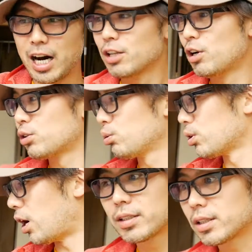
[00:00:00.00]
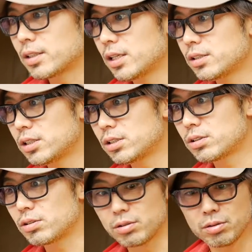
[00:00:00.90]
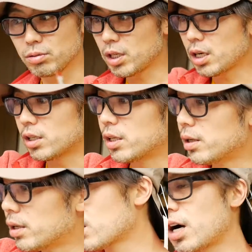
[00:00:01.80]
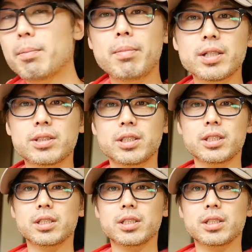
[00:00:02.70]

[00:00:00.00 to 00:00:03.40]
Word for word: あではそうだだ展示室の中で缶バッジ